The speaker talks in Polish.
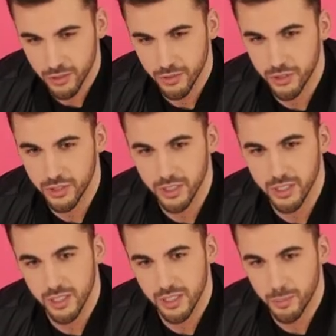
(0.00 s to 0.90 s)

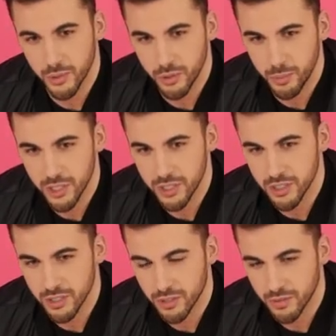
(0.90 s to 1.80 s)
oczywiście
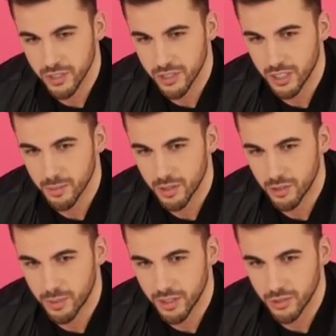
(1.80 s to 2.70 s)
podopiecznej ze Stowarzyszenia
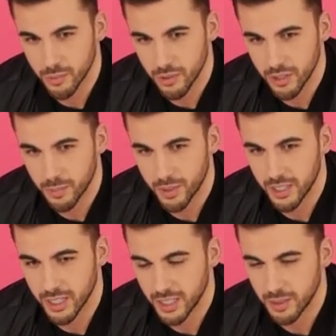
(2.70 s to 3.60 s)
Małych Braci Ubogich,
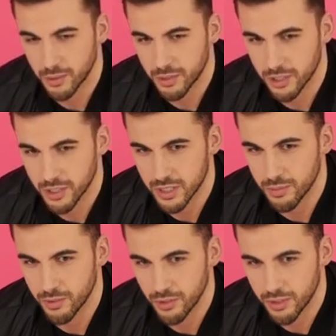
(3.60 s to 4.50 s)
pani Ani, bo też
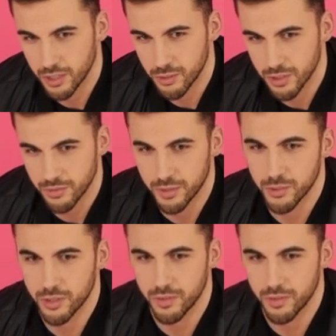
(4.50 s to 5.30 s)
jestem wolontariuszem w tym